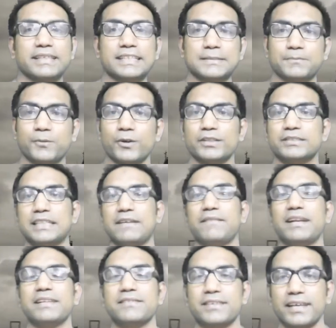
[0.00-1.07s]

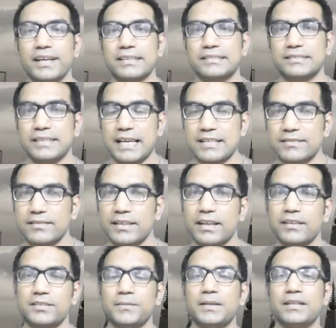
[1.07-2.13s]
6.7 इंची का साइज
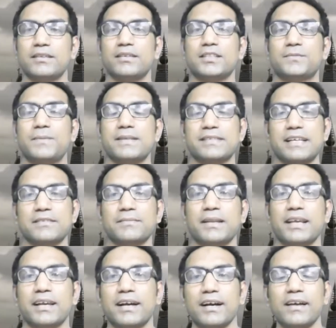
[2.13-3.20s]
डिस्प्ले साइज
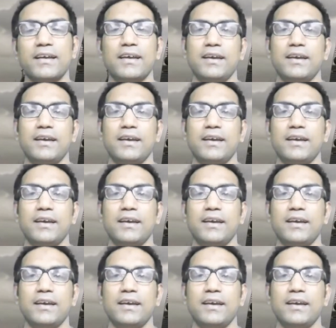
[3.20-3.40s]
मिलेगा